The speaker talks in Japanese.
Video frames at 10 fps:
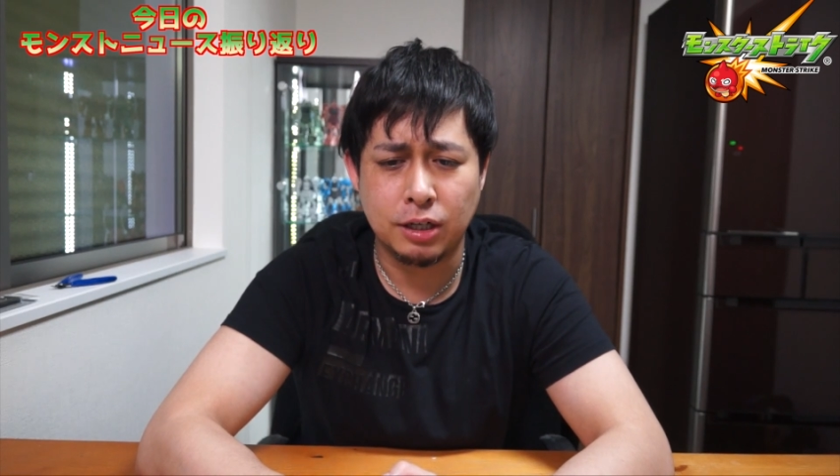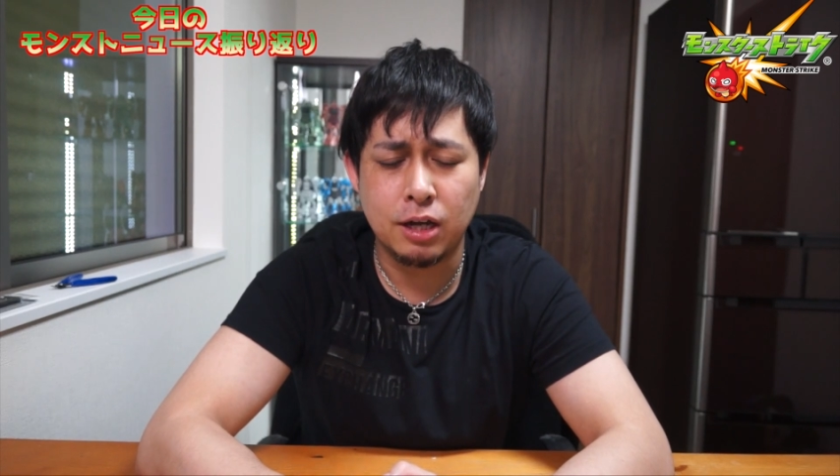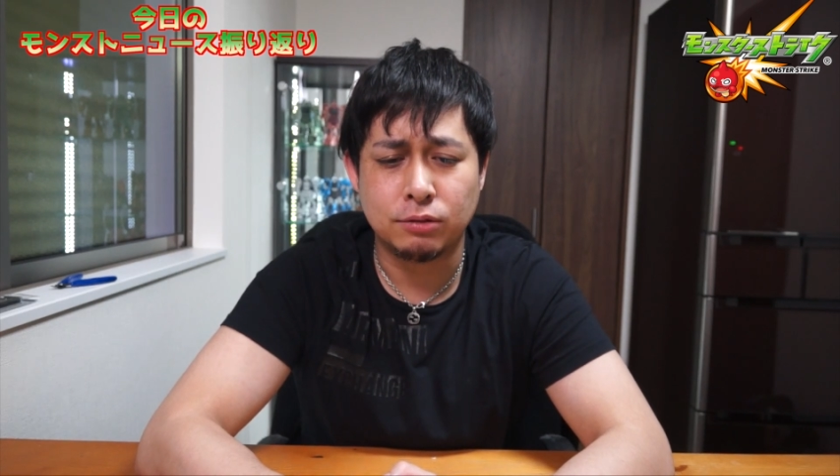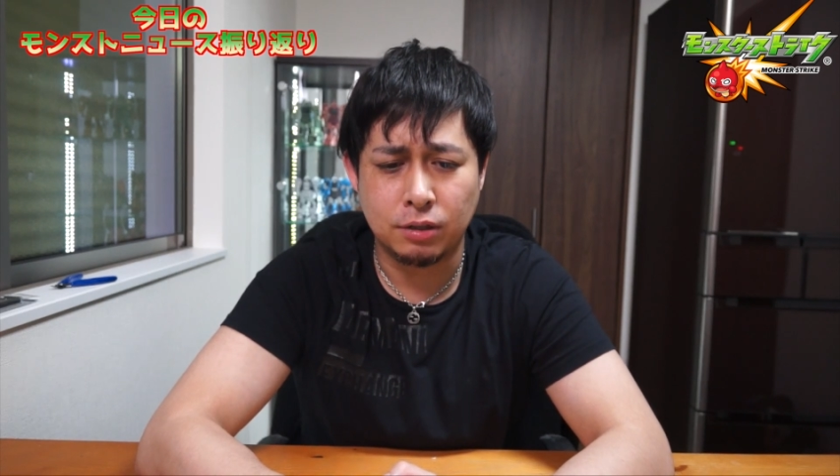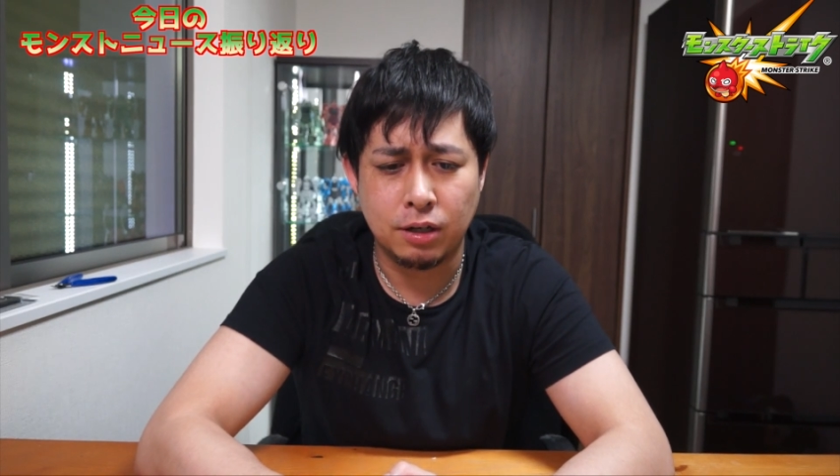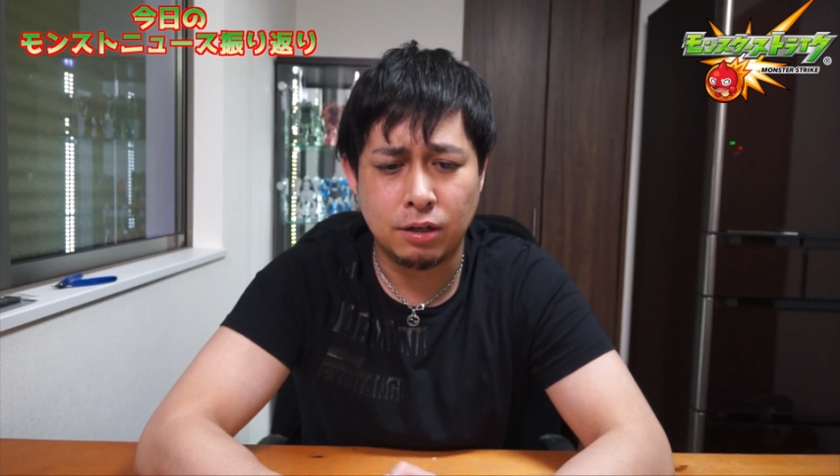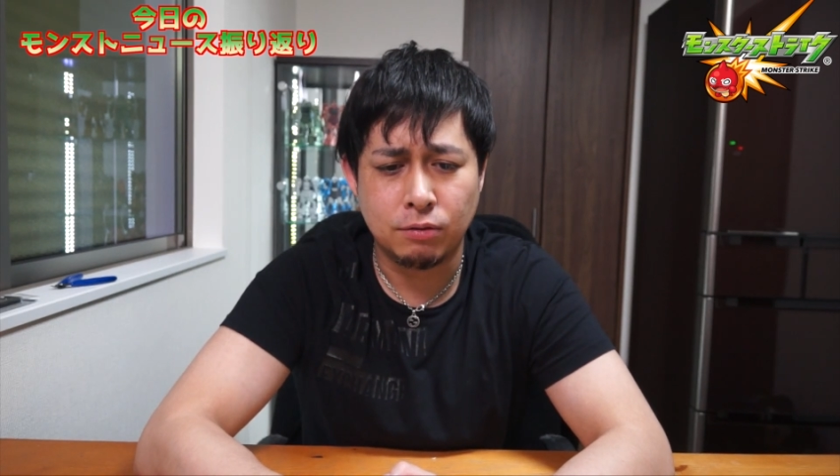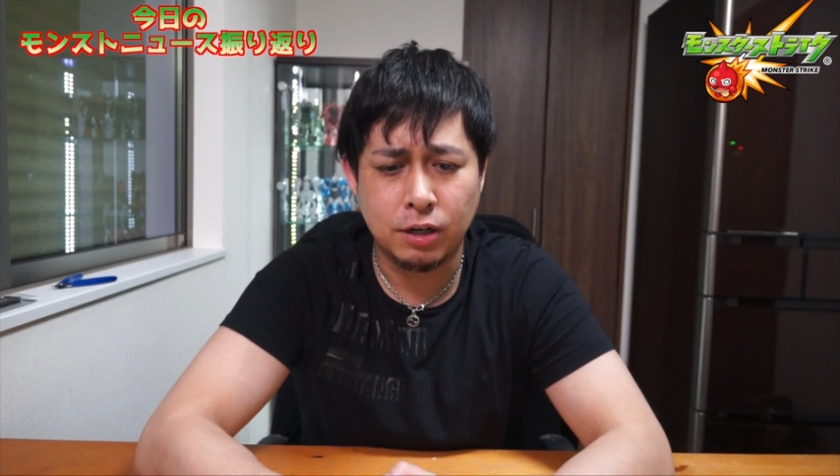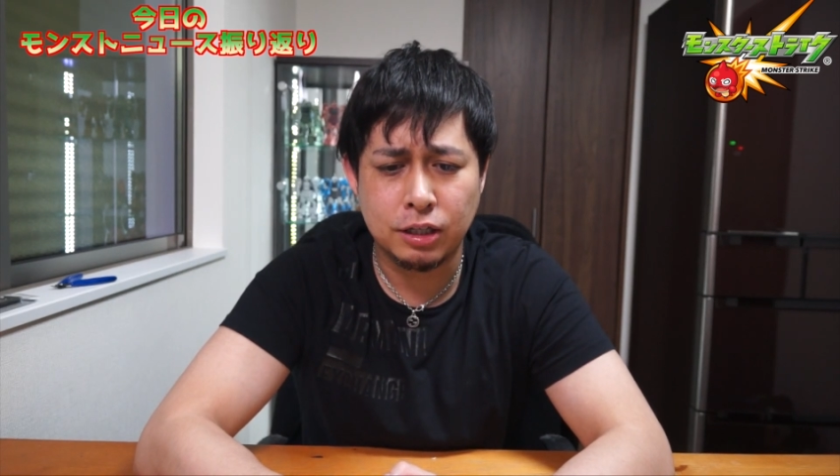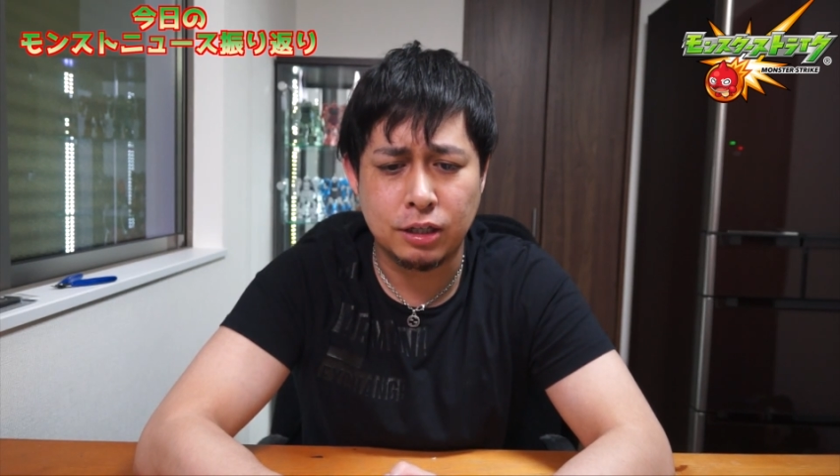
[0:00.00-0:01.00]
てないので、
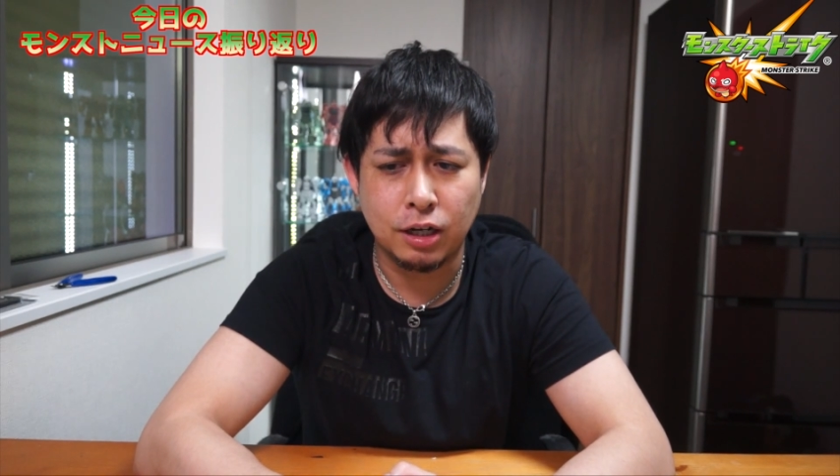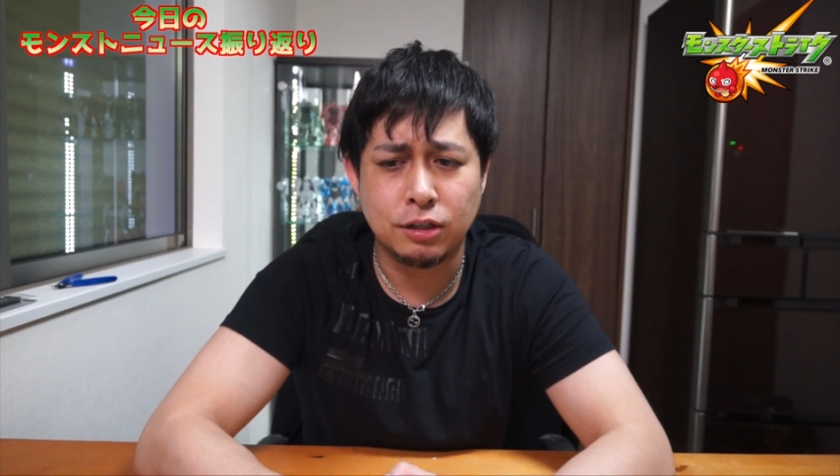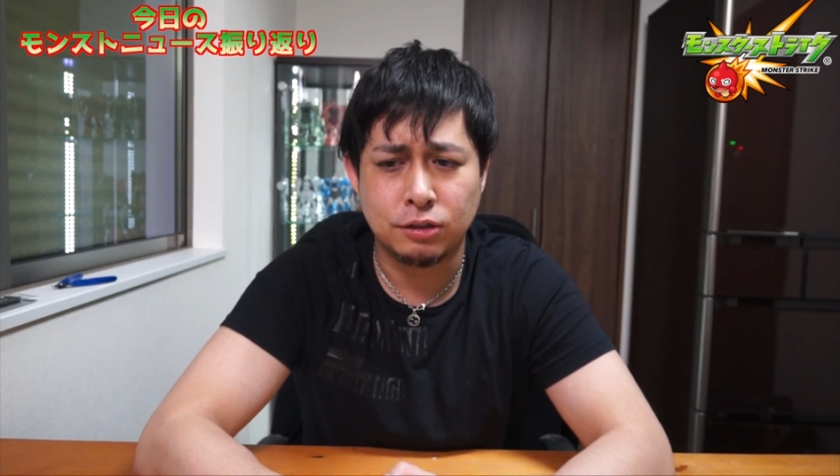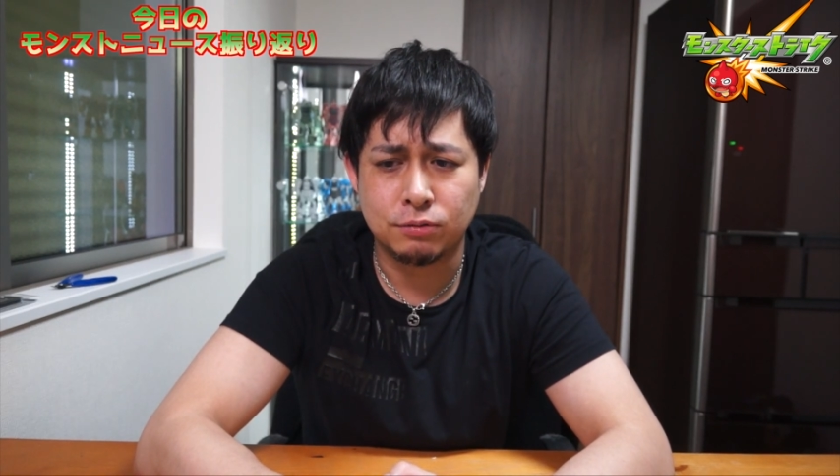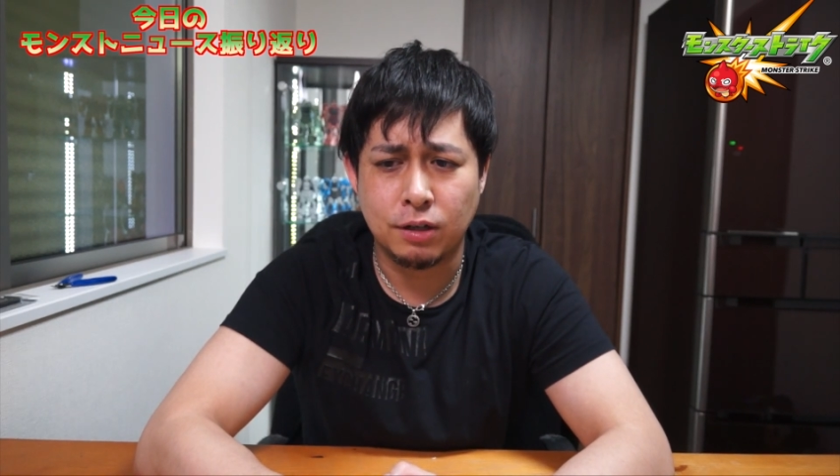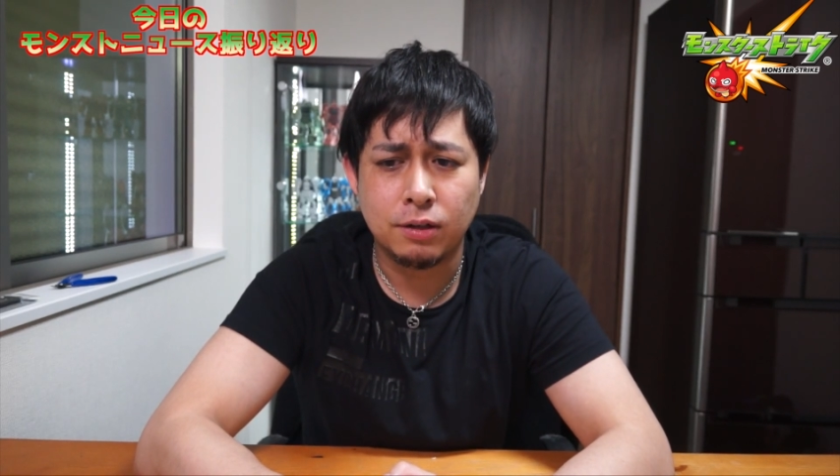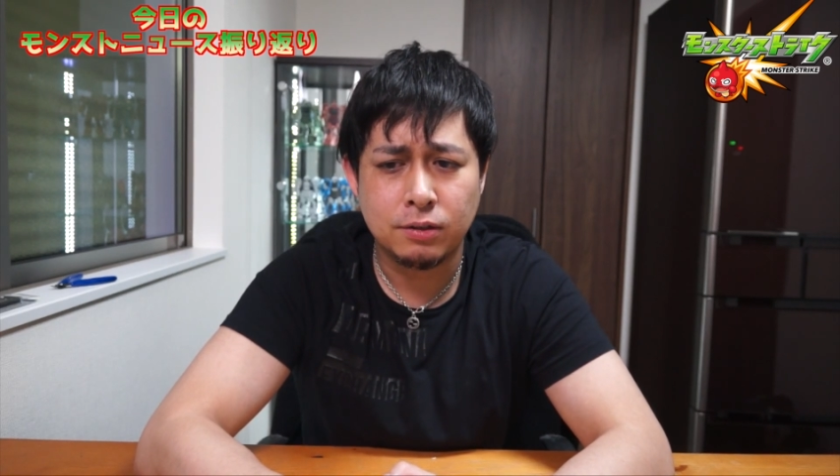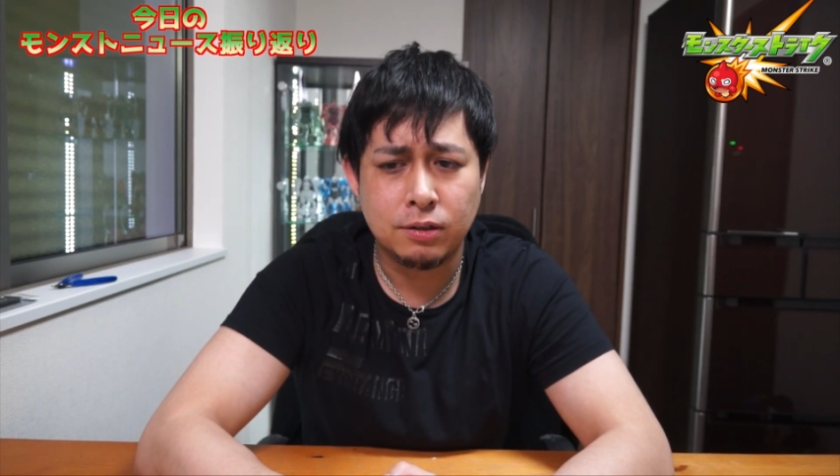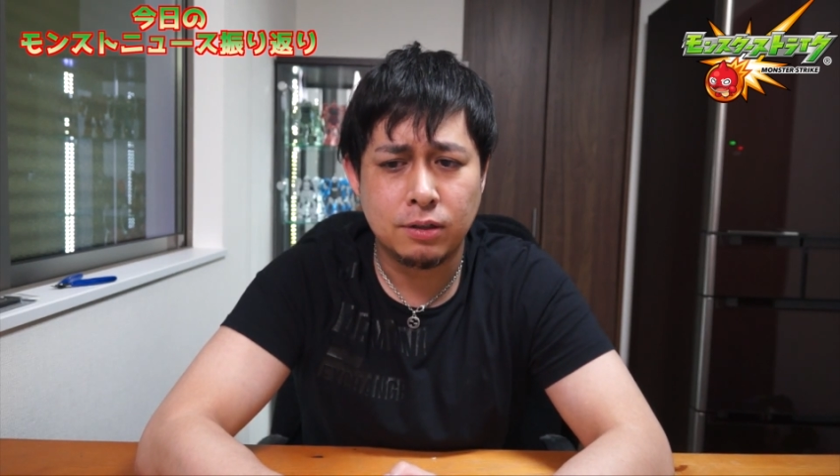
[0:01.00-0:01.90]
分かってないんですよね。